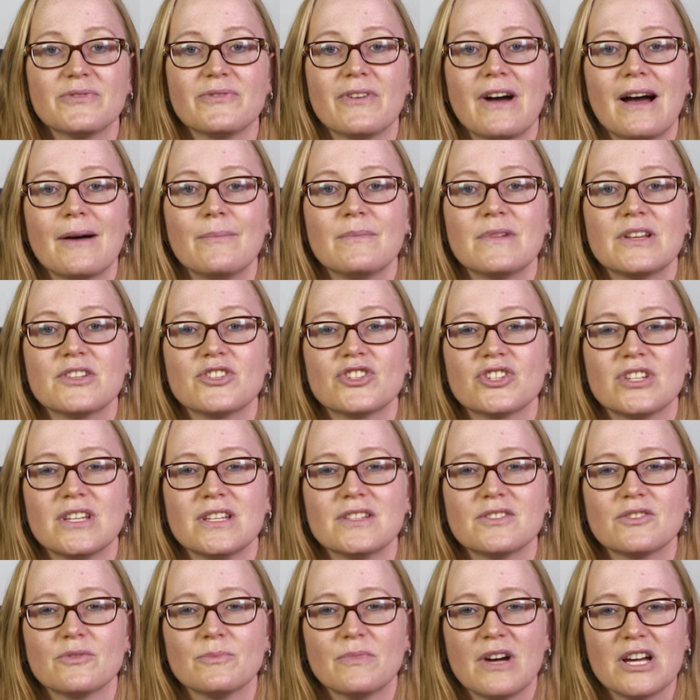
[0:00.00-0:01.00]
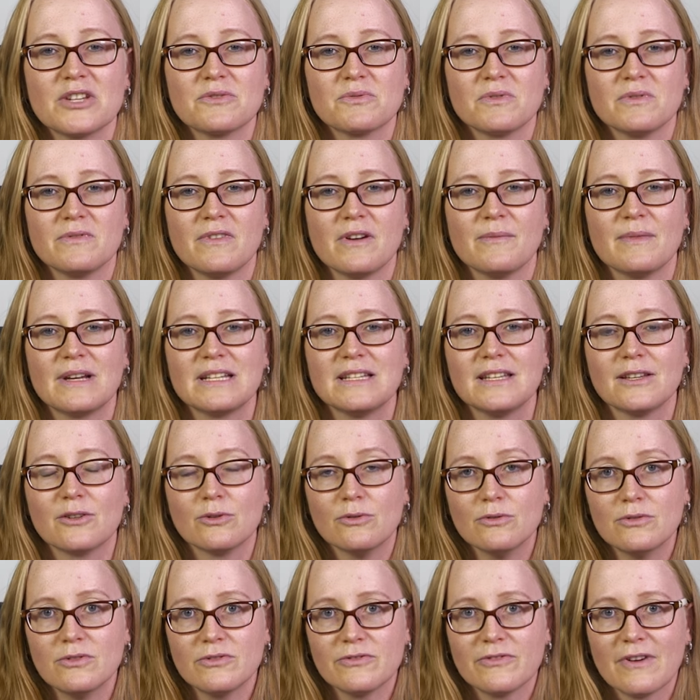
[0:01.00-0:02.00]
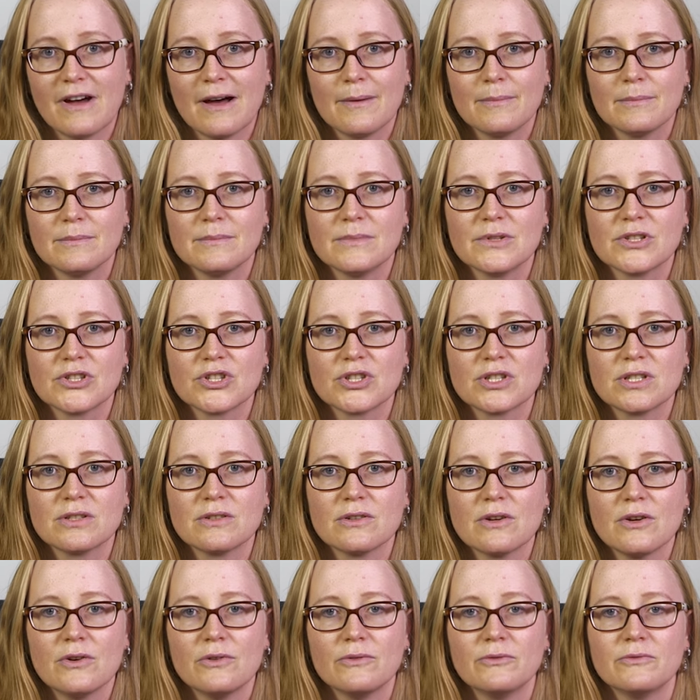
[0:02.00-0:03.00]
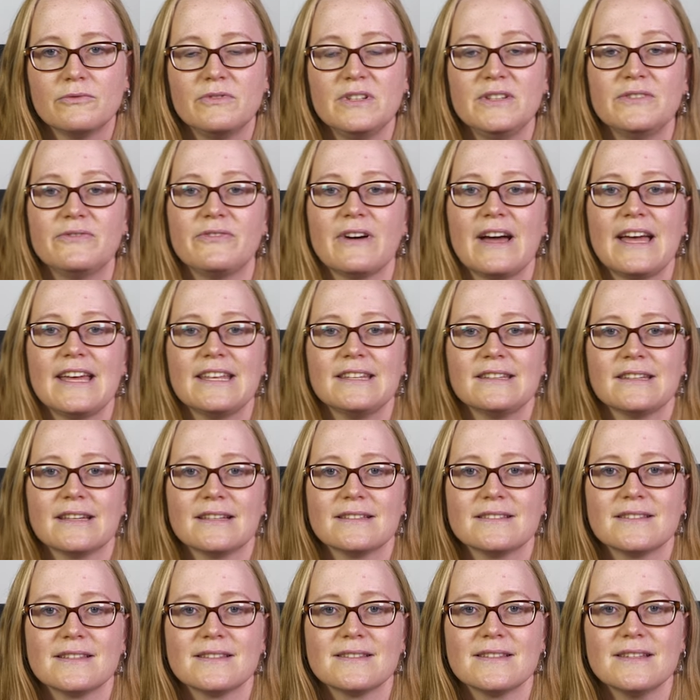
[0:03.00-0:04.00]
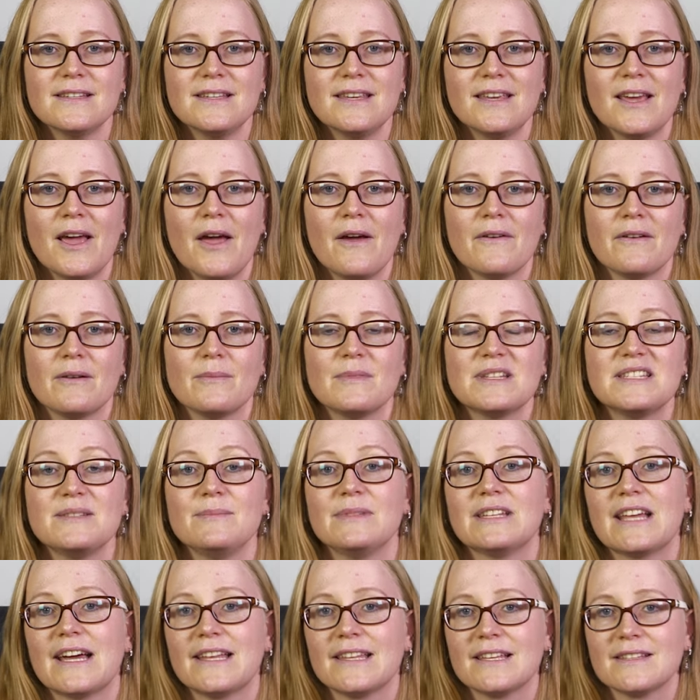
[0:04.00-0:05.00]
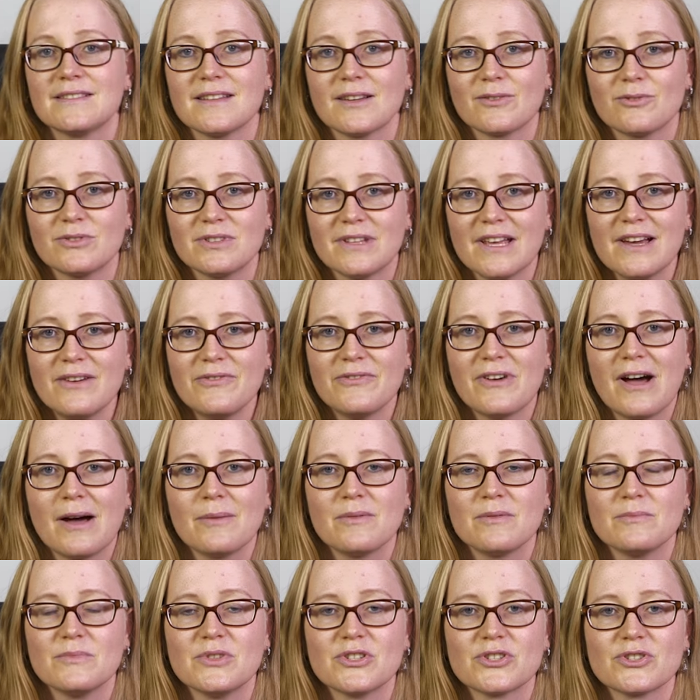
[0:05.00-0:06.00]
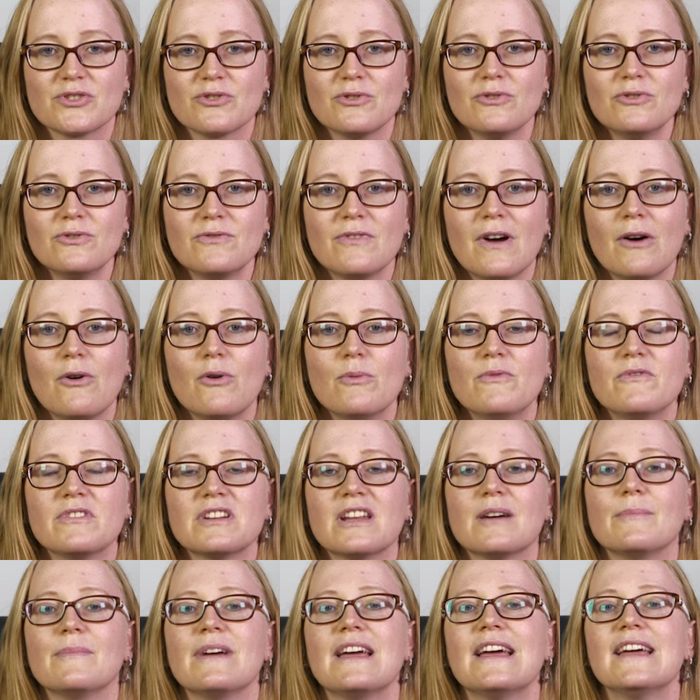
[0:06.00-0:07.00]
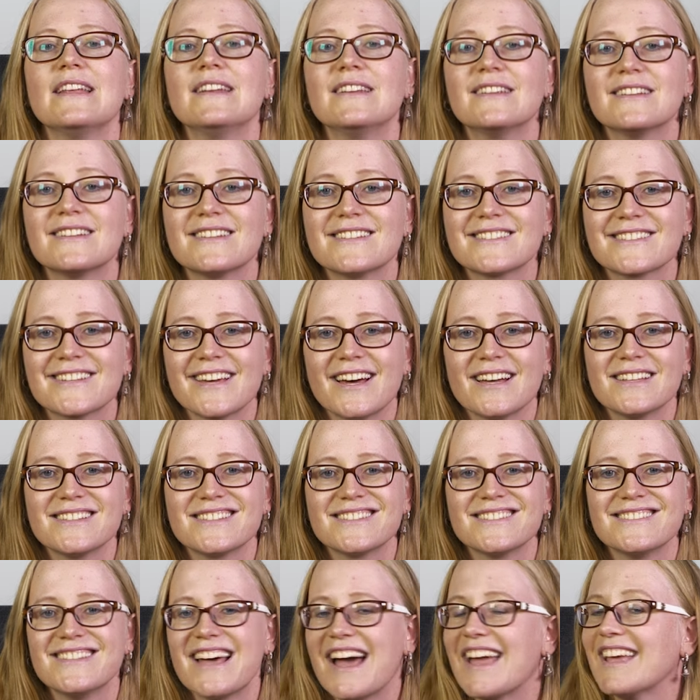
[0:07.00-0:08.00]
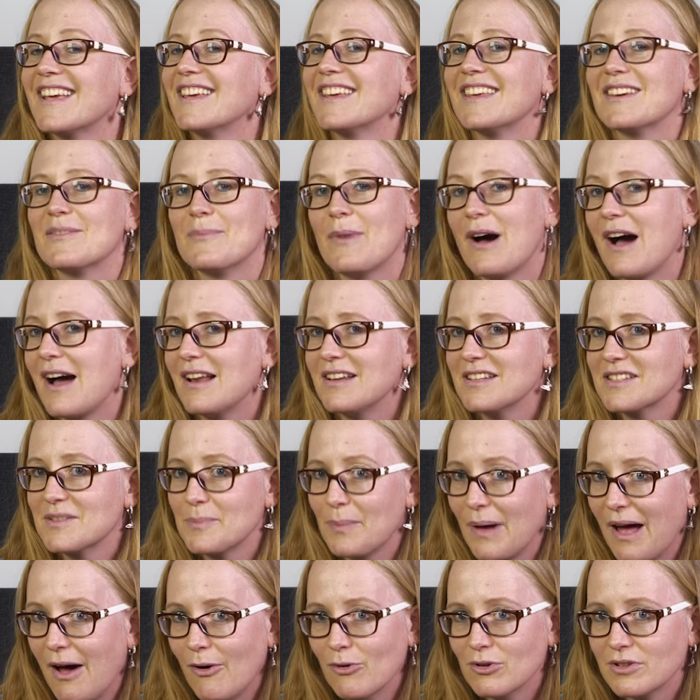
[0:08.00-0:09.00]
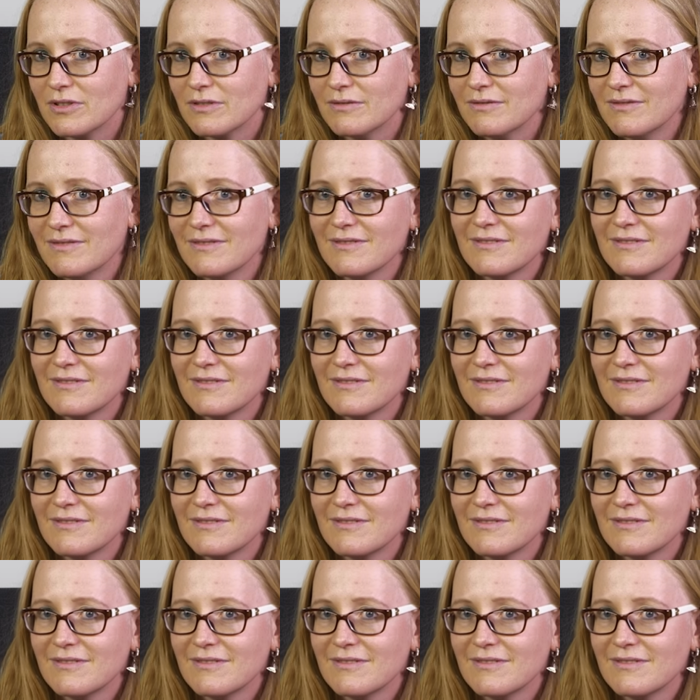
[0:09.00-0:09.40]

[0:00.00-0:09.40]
Farben entstehen zum Beispiel, wenn man die Grundfarben mischt? Und wie verändern sie sich, wenn man sie mit einer Sekundärfarbe mischt? Und warum wird am Ende des Ganzen eigentlich immer alles braun?